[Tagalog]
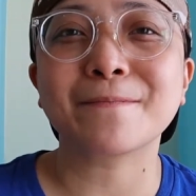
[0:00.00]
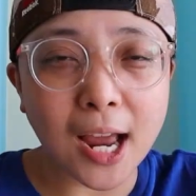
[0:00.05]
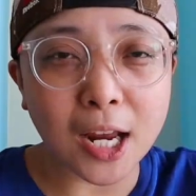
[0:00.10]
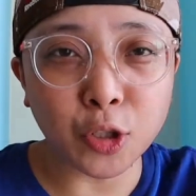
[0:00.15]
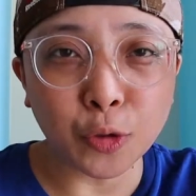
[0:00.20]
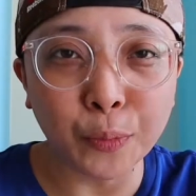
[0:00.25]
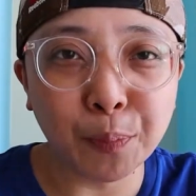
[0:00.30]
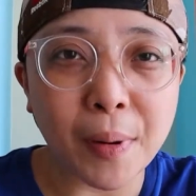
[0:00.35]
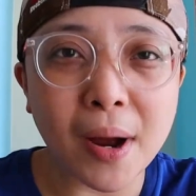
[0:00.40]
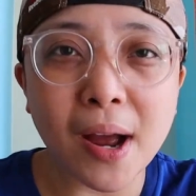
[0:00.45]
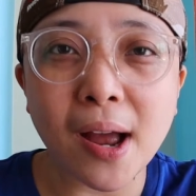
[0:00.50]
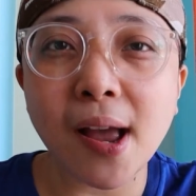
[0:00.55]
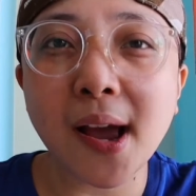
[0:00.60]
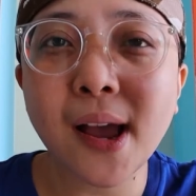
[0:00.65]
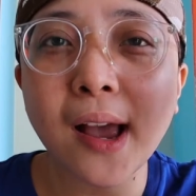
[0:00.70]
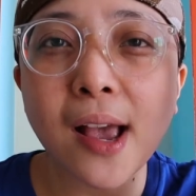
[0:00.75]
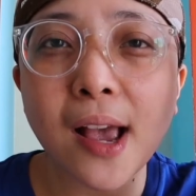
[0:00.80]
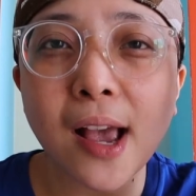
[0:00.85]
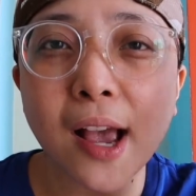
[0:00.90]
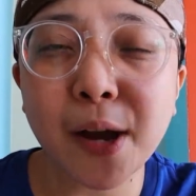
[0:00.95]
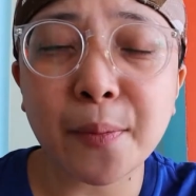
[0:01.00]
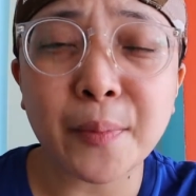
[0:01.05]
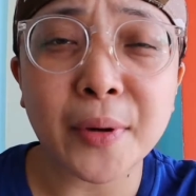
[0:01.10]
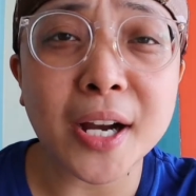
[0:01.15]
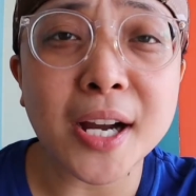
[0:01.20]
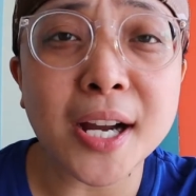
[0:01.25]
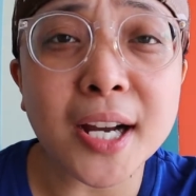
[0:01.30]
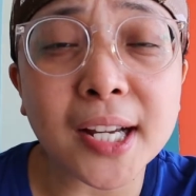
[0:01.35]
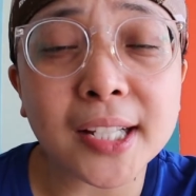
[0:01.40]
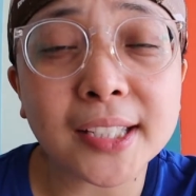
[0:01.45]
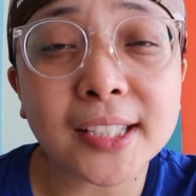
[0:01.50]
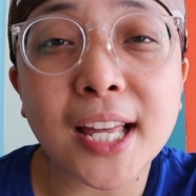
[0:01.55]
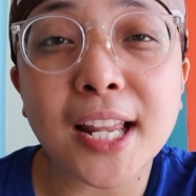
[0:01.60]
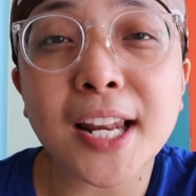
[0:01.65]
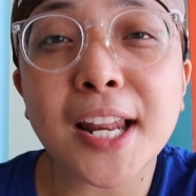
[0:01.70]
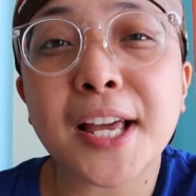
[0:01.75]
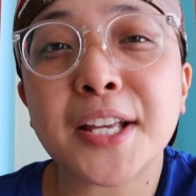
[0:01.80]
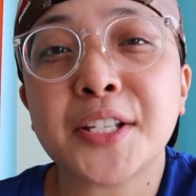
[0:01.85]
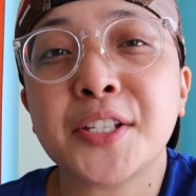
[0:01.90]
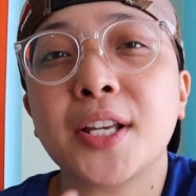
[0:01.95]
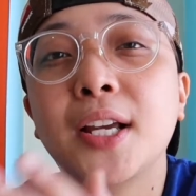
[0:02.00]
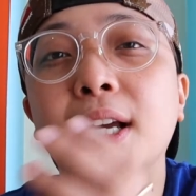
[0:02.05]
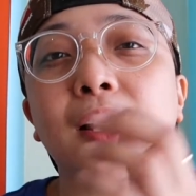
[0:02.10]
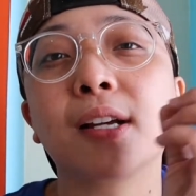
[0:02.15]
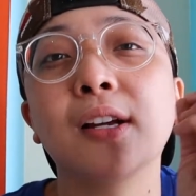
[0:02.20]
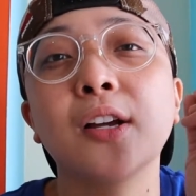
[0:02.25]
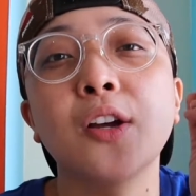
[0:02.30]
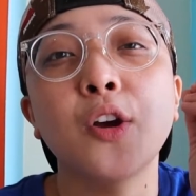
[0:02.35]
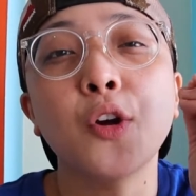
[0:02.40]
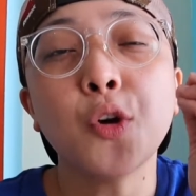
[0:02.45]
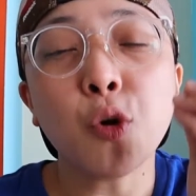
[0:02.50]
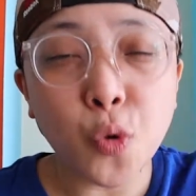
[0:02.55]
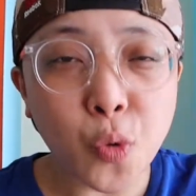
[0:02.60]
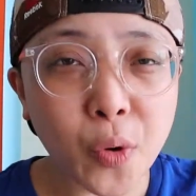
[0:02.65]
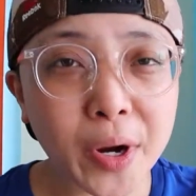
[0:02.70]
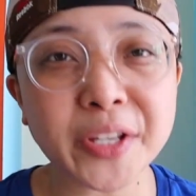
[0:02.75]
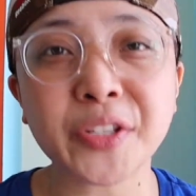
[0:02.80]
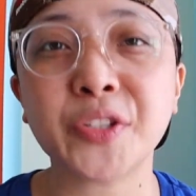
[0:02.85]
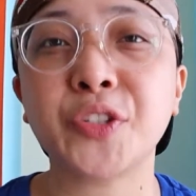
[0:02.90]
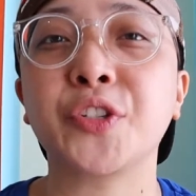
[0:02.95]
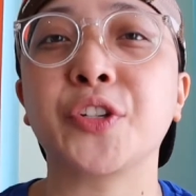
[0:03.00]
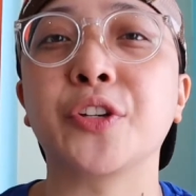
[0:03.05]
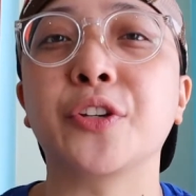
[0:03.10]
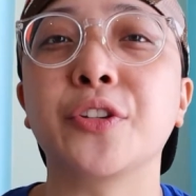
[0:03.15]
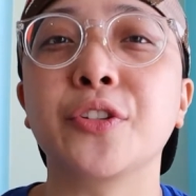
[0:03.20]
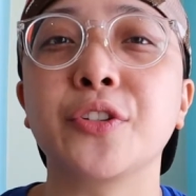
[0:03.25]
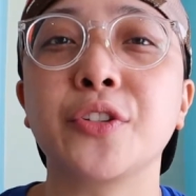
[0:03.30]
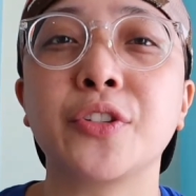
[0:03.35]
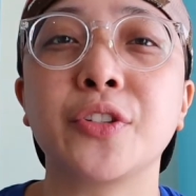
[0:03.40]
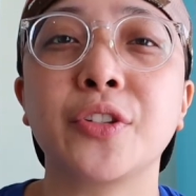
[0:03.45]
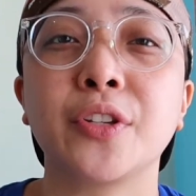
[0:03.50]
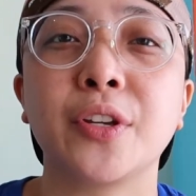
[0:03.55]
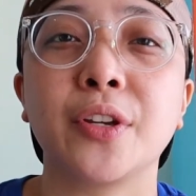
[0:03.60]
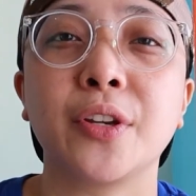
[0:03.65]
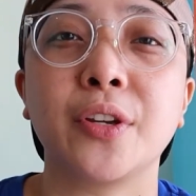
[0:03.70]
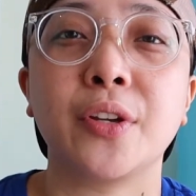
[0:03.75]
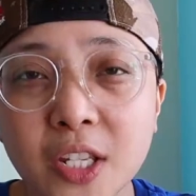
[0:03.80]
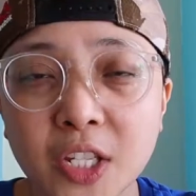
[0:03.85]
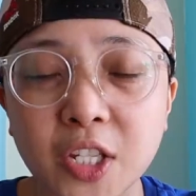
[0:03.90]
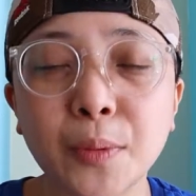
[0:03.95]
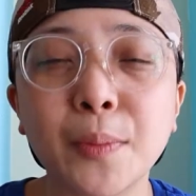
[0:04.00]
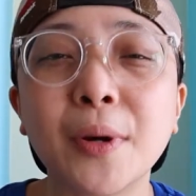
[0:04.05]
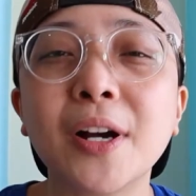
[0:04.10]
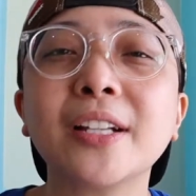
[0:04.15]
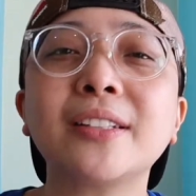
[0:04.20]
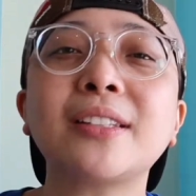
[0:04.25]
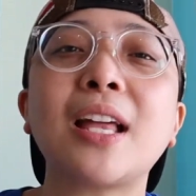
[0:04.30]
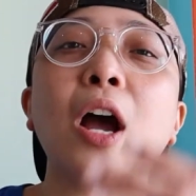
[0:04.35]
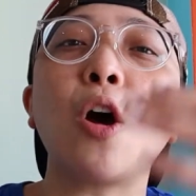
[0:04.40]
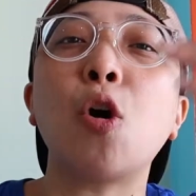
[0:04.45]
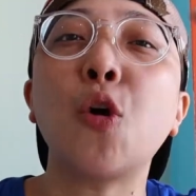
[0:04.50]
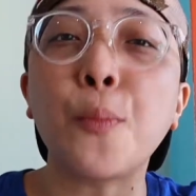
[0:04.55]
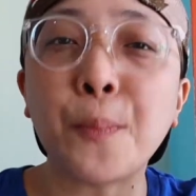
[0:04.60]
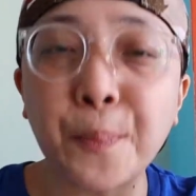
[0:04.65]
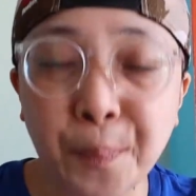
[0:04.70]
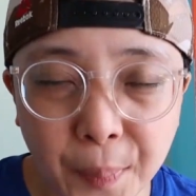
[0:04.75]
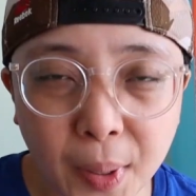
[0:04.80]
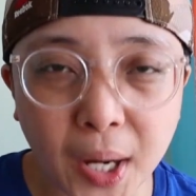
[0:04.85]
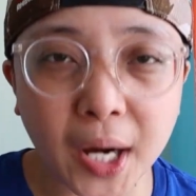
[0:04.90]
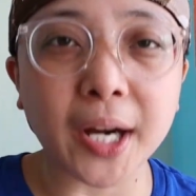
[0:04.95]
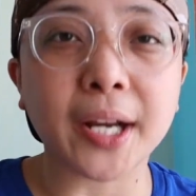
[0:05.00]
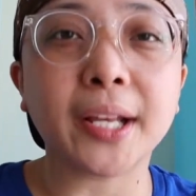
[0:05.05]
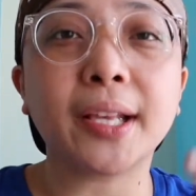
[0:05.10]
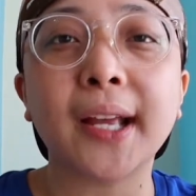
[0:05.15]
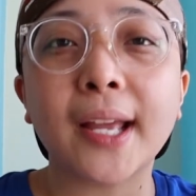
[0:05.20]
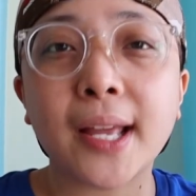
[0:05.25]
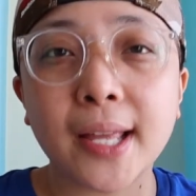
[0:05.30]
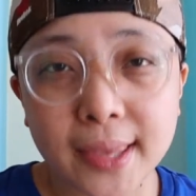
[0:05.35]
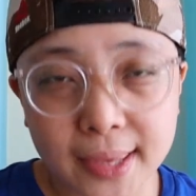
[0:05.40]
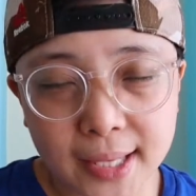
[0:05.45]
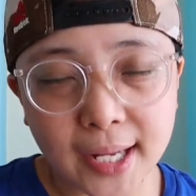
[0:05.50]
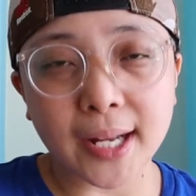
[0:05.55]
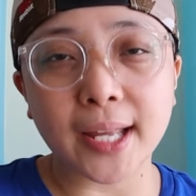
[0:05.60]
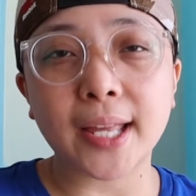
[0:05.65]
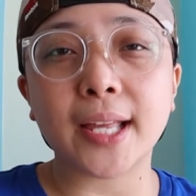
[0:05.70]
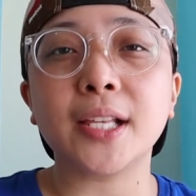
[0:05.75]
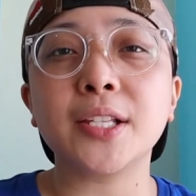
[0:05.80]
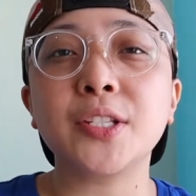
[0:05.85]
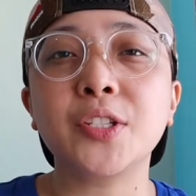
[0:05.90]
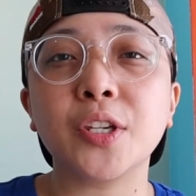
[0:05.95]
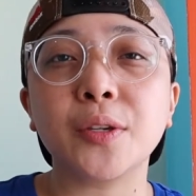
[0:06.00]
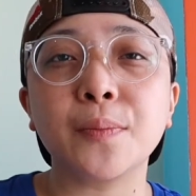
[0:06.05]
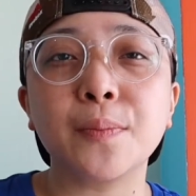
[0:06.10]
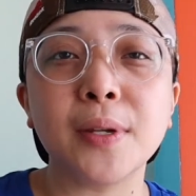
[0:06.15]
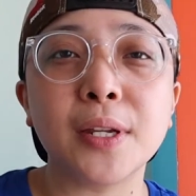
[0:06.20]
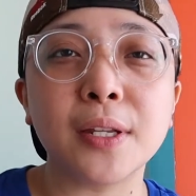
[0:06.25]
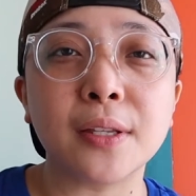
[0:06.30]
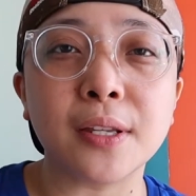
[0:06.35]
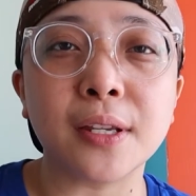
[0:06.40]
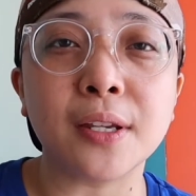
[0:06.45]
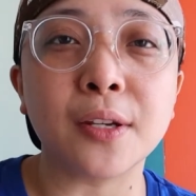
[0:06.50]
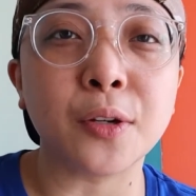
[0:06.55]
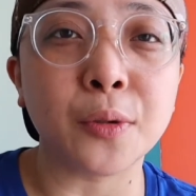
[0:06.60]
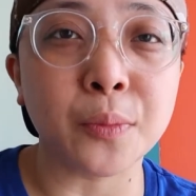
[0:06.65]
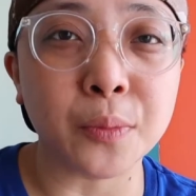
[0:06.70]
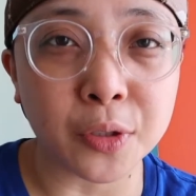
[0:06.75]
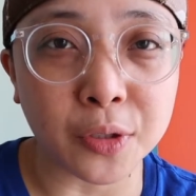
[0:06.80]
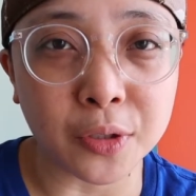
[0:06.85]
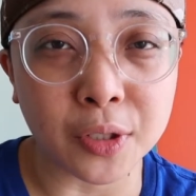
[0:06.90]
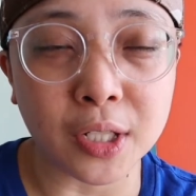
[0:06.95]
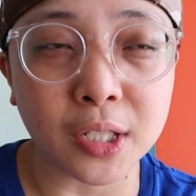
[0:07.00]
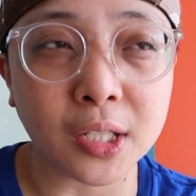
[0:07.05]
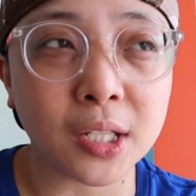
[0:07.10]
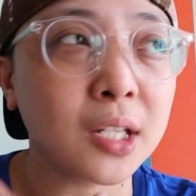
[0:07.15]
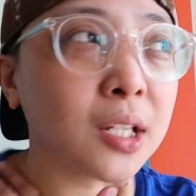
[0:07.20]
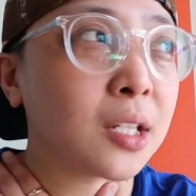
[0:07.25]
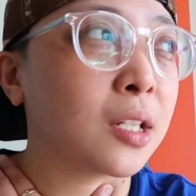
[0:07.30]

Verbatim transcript: Ano ba ang mga kadalasang questions sa mga taong part ng LGBT community?